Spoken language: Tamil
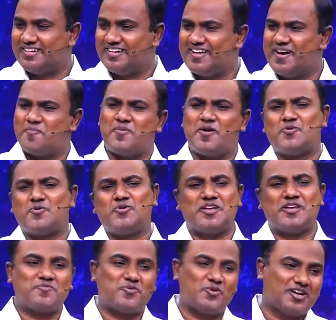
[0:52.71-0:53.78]
ஆனால் அப்பா
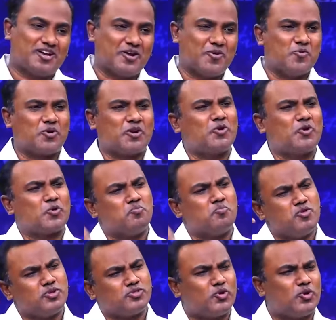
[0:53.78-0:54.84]
கூப்பிட்டே போகல ஆனால் ஒரு நாள் ரொம்ப